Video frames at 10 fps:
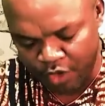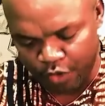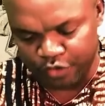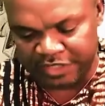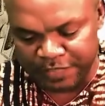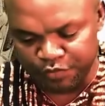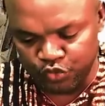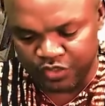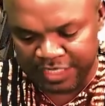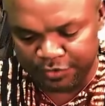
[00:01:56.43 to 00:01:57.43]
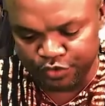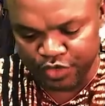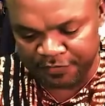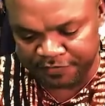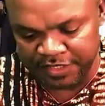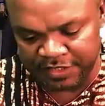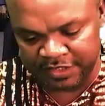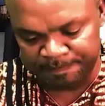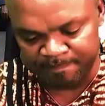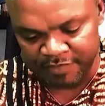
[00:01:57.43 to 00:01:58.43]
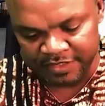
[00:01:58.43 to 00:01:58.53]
Le début du salut de l'Afrique,